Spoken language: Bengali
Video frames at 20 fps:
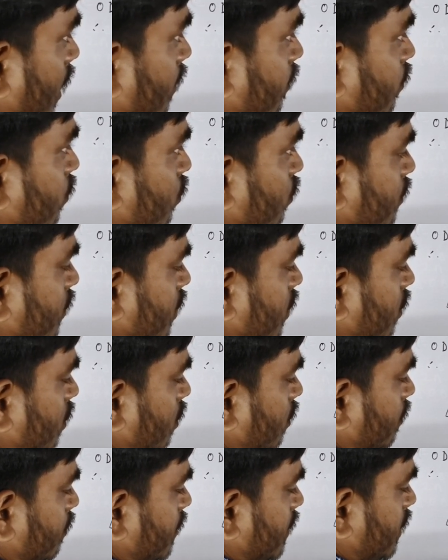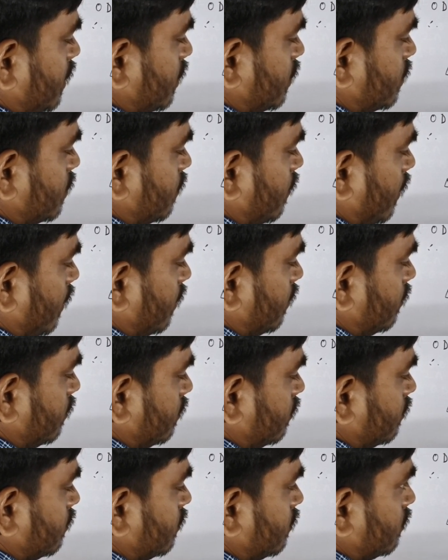আর ভূমিকে ধরো বিডি স্কোয়ার
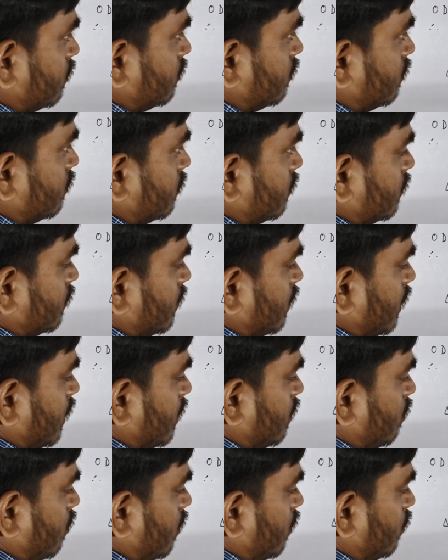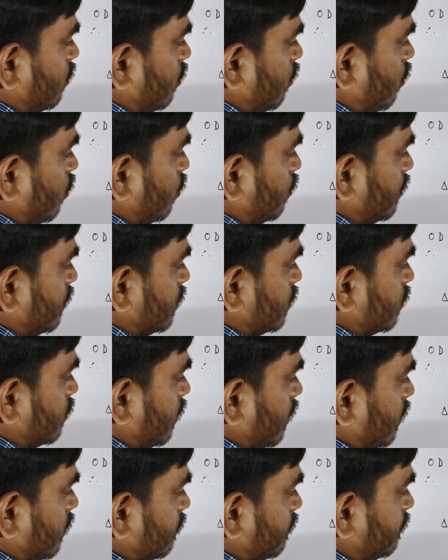ইকুয়াল টু ওবি
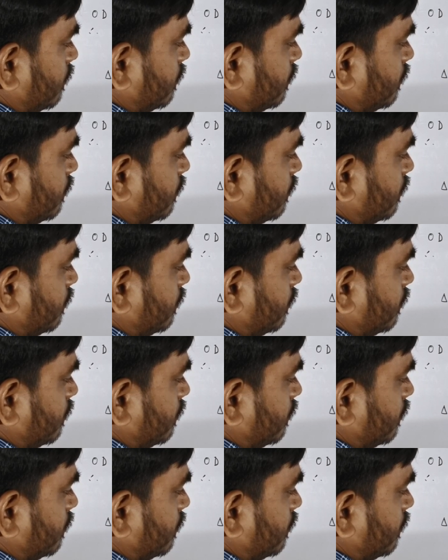স্কোয়ার